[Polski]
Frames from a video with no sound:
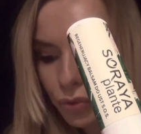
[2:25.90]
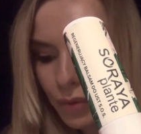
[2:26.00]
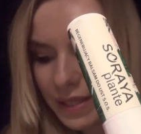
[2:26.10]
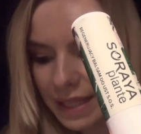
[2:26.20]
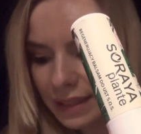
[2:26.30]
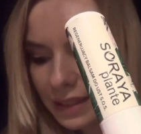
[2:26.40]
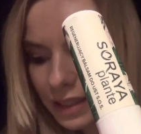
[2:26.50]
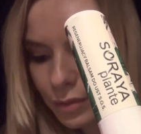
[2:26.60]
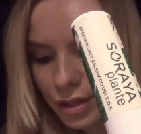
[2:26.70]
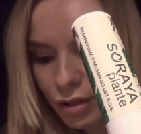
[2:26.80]
na usta
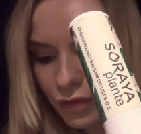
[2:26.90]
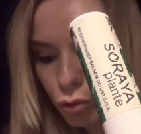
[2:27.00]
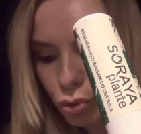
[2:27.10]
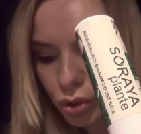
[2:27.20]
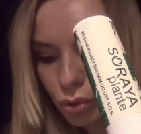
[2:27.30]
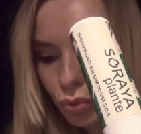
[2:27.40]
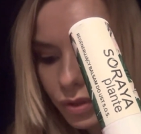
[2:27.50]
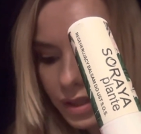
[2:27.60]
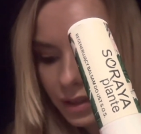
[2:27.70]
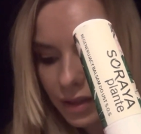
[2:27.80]
natychmiastowe uczucie
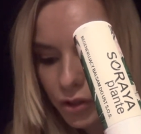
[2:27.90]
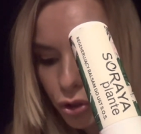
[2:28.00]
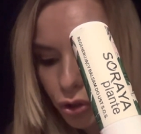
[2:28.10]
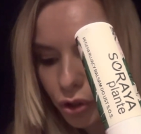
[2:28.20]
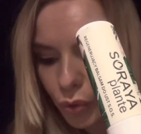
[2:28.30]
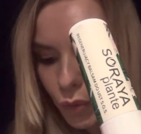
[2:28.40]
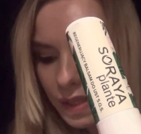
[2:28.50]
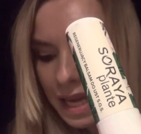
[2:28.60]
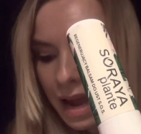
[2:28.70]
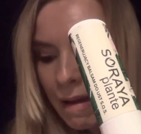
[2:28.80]
tłustych, nabliżonych ust,